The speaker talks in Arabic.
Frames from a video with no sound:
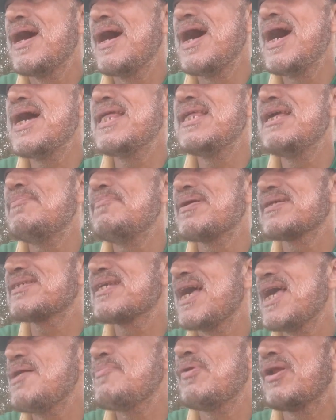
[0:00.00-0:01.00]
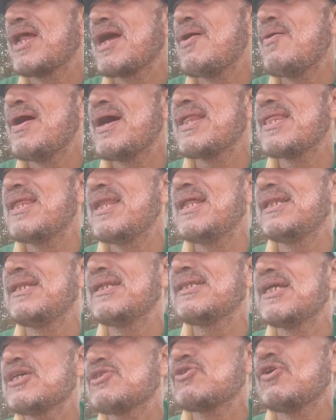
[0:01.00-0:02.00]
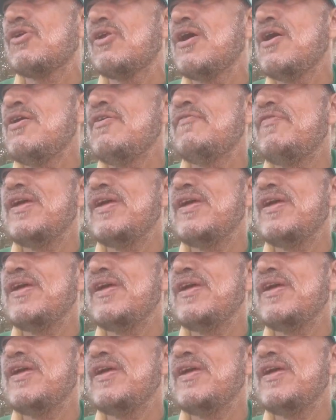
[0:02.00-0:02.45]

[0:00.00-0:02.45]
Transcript: هذه المصائب والكوارث التي تحصل